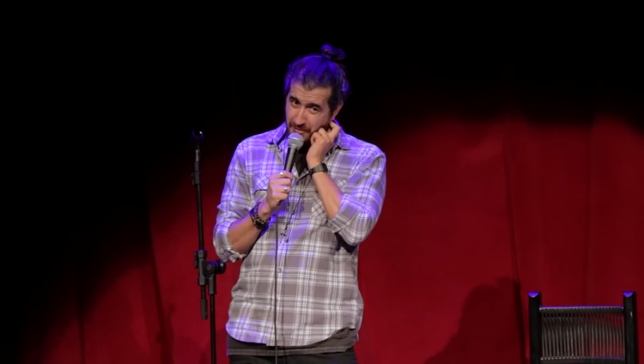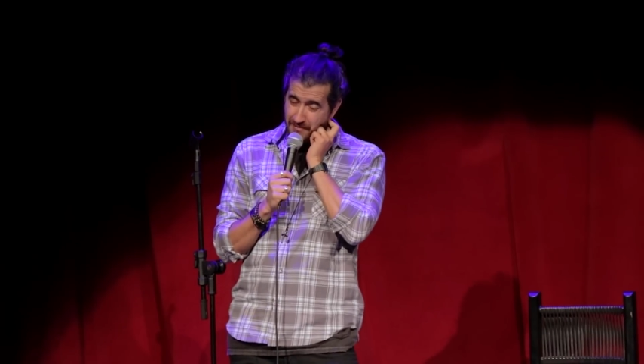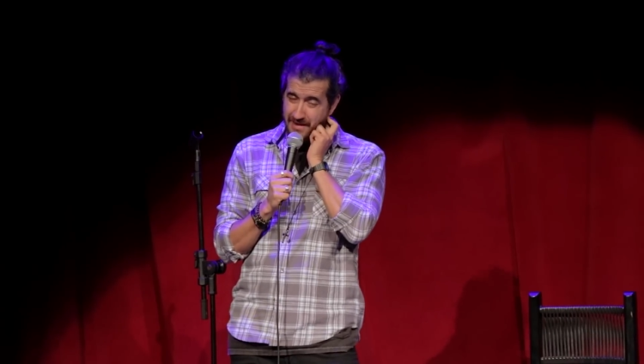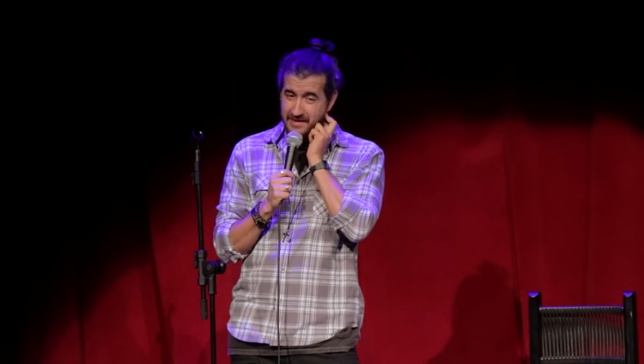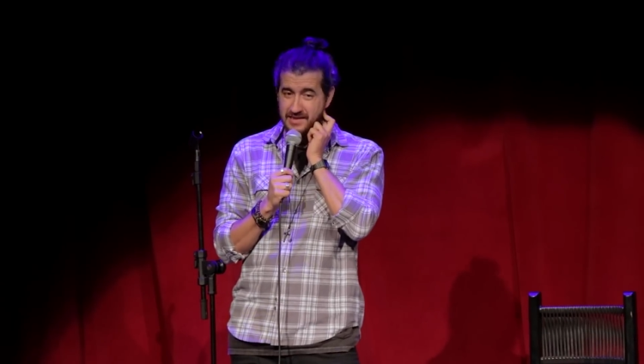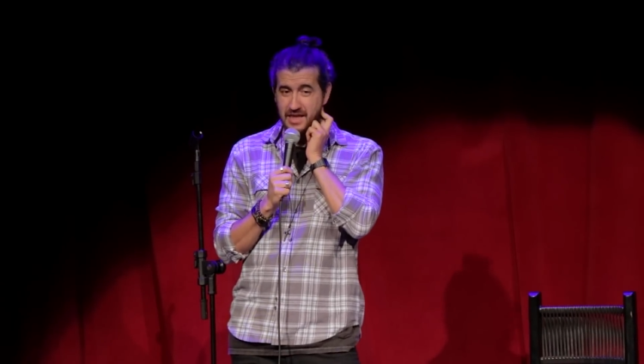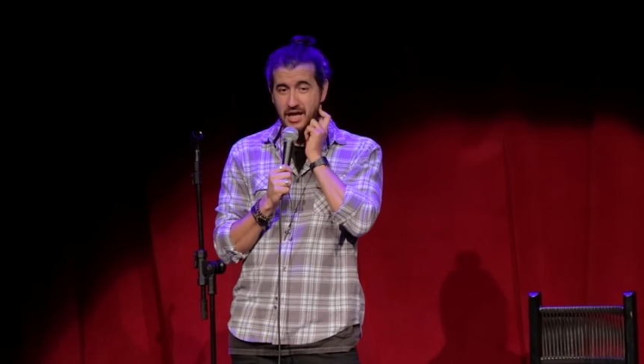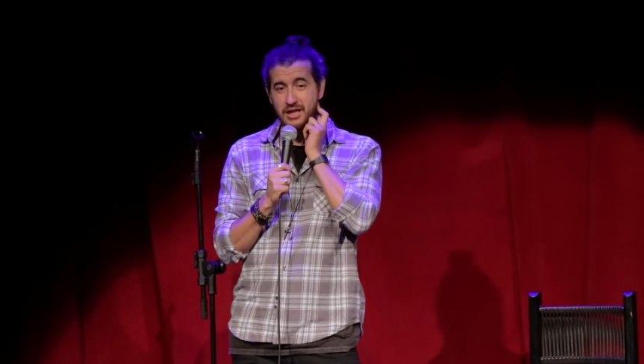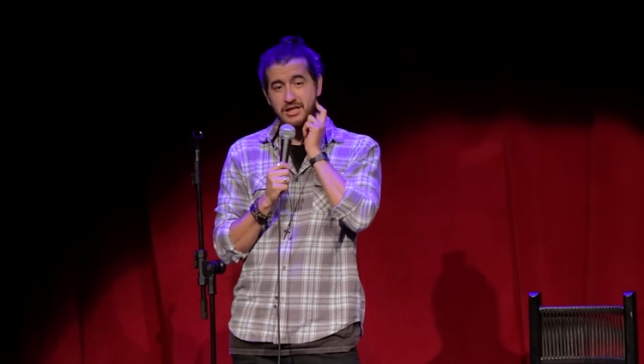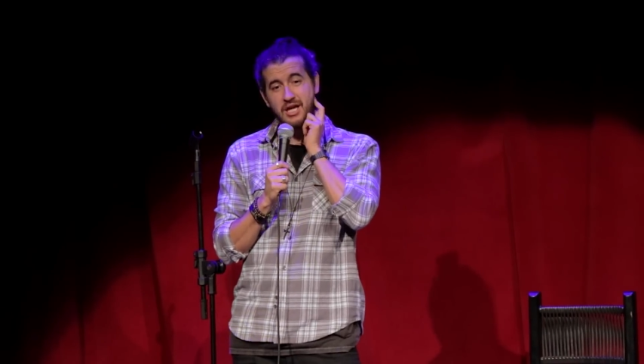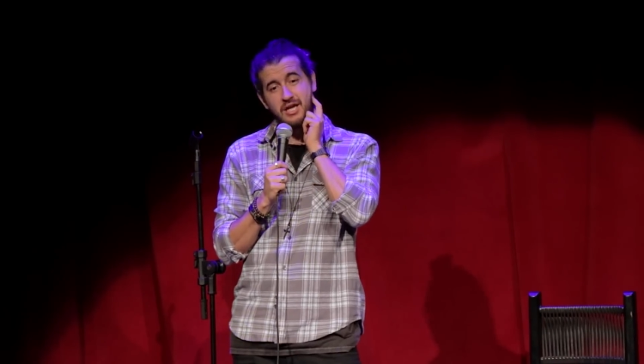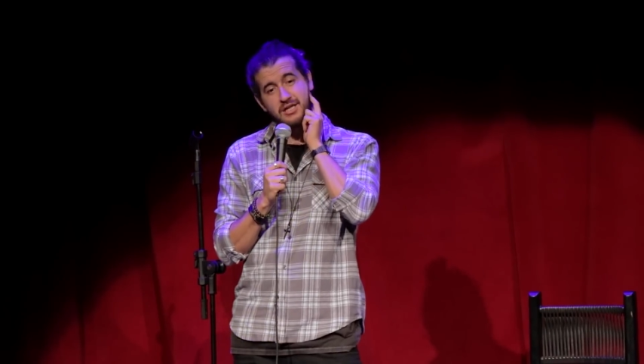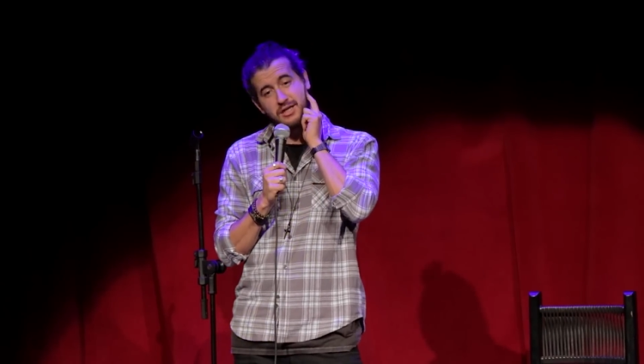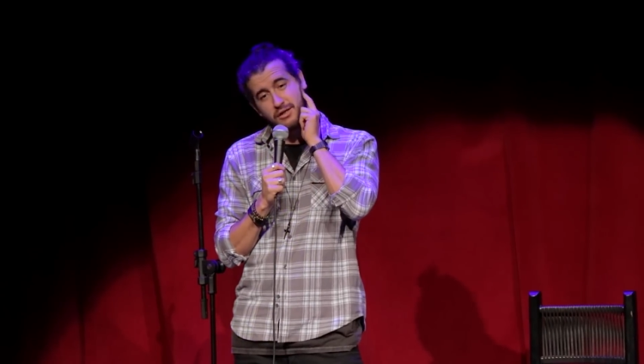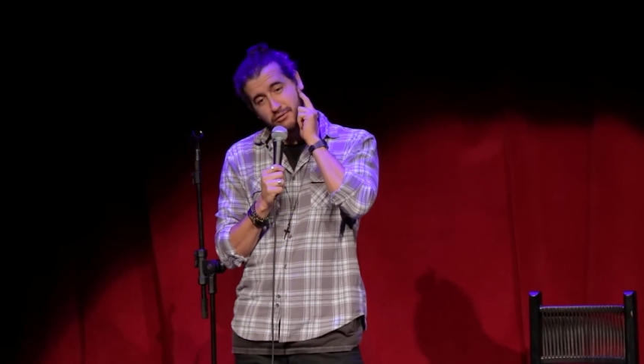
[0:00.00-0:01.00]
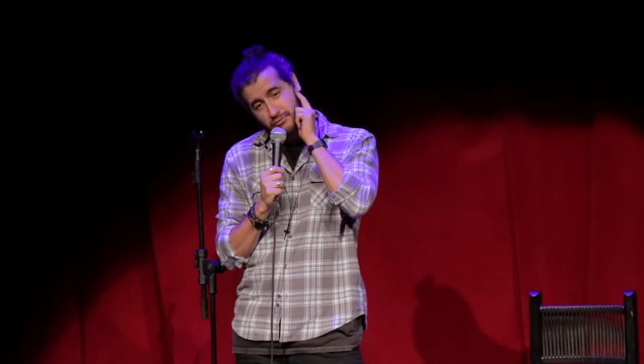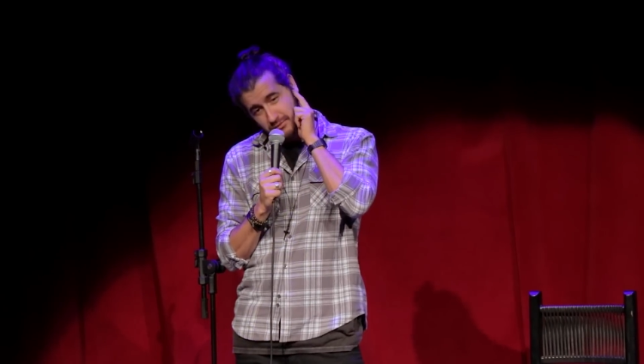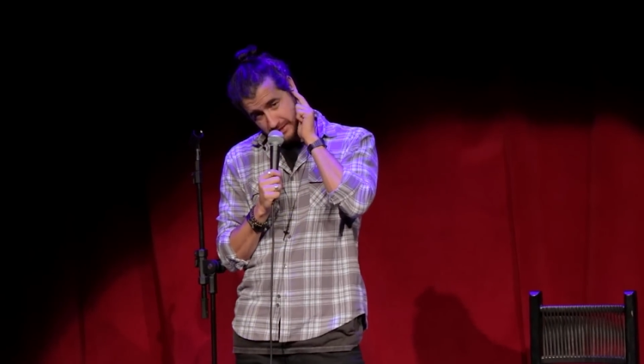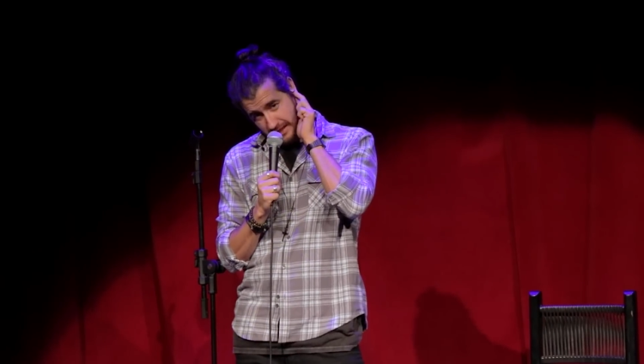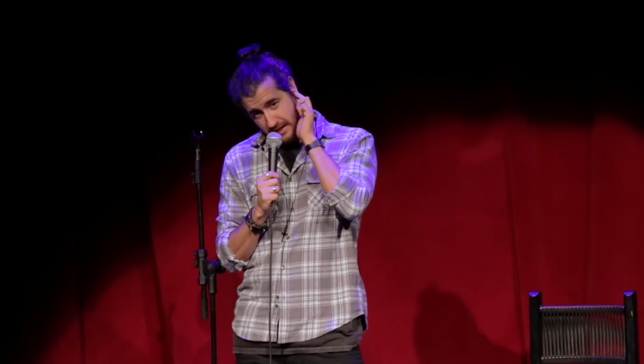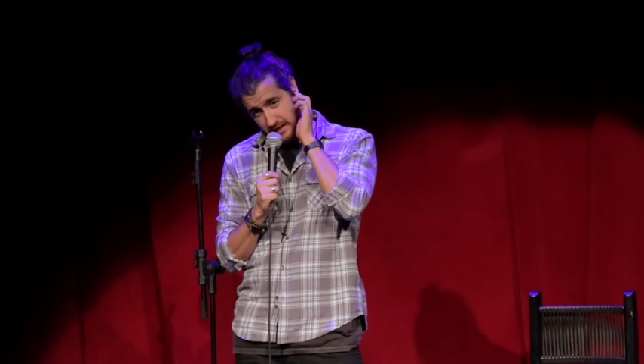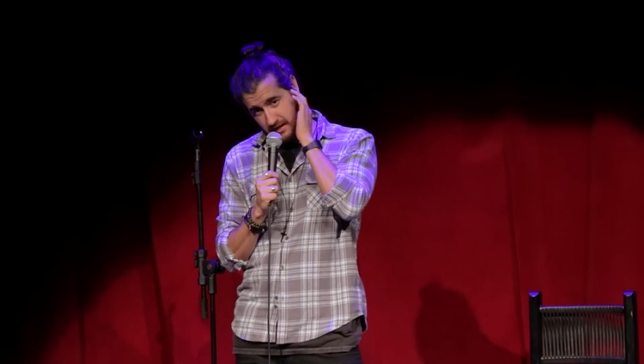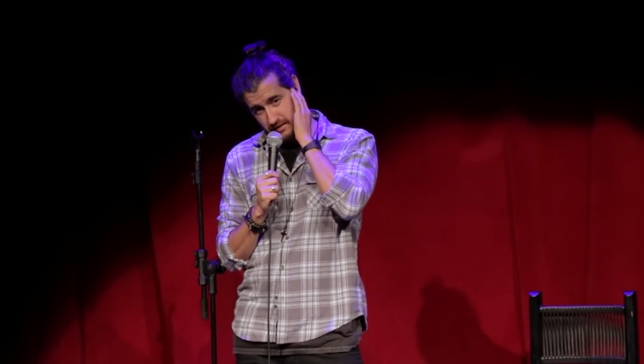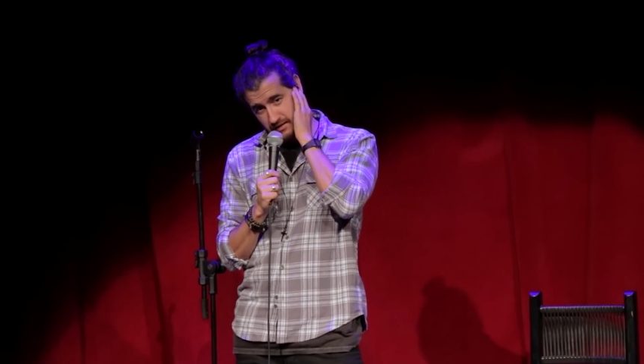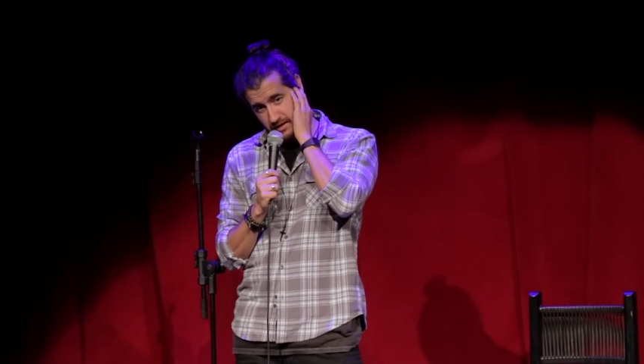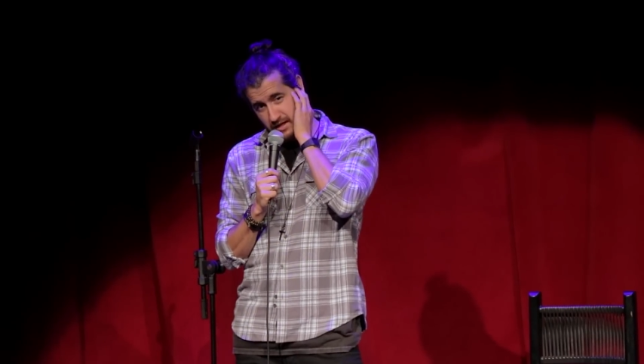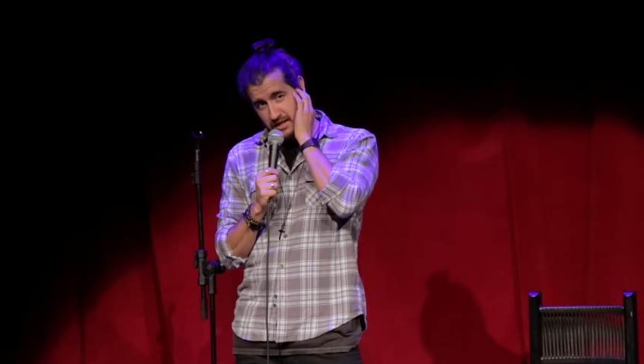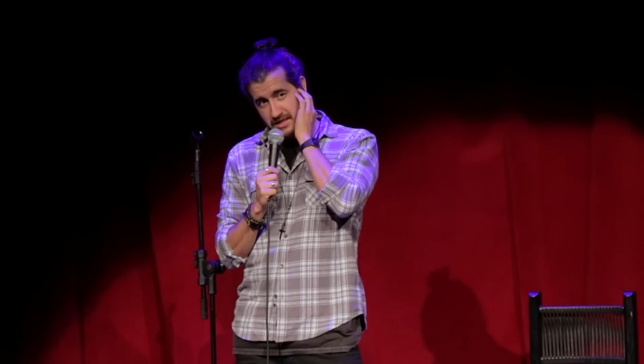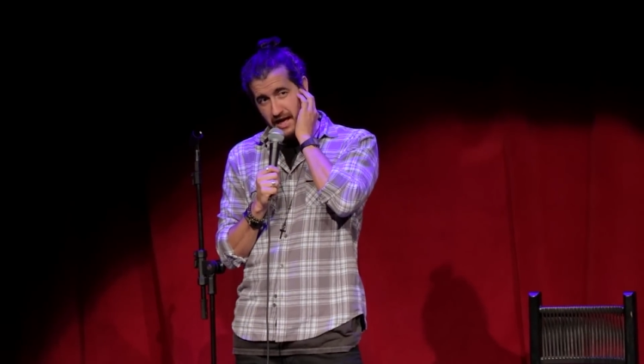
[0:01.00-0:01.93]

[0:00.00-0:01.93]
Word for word: mas tem gente que não tem.